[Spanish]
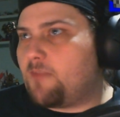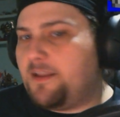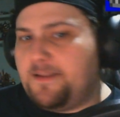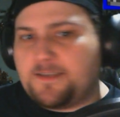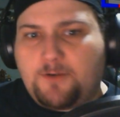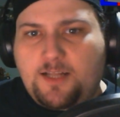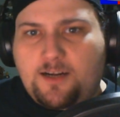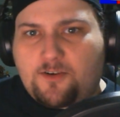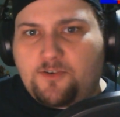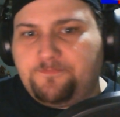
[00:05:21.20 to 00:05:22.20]
Y el sabor
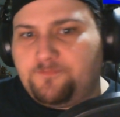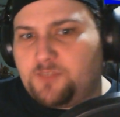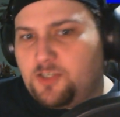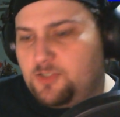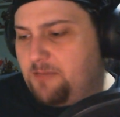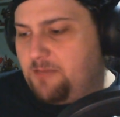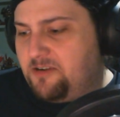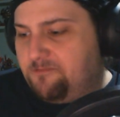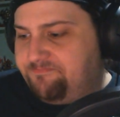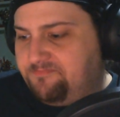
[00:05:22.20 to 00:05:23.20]
al ron se nota,
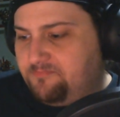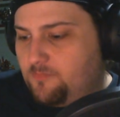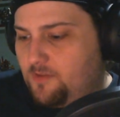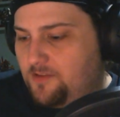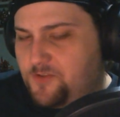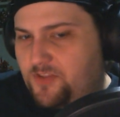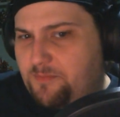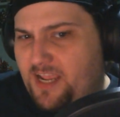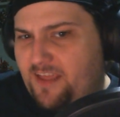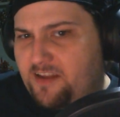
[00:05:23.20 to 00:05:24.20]
pero no tiene
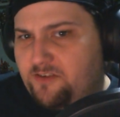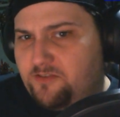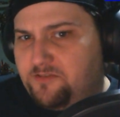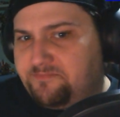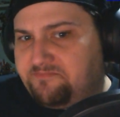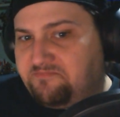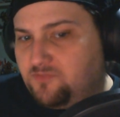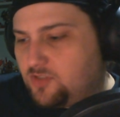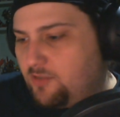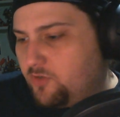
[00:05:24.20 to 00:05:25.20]
pegada, no
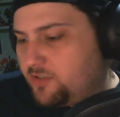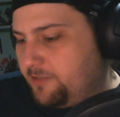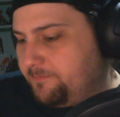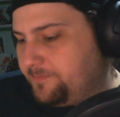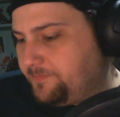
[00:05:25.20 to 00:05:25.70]
está fuerte.